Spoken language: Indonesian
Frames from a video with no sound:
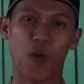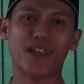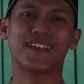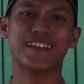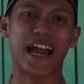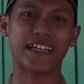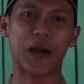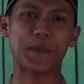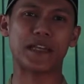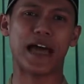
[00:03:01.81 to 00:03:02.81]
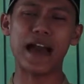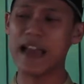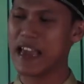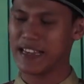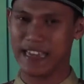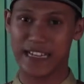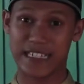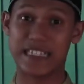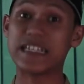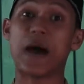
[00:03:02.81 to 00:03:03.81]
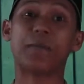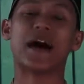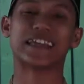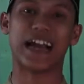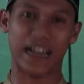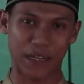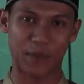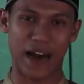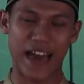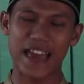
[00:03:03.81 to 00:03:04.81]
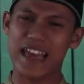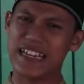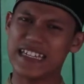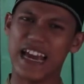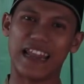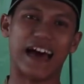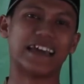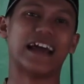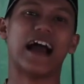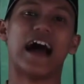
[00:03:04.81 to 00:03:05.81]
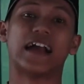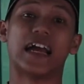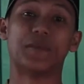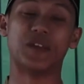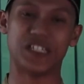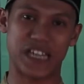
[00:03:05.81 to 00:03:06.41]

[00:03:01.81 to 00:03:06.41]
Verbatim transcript: yang kuat, dia yang menang, dan siapa yang lemah, dialah yang akan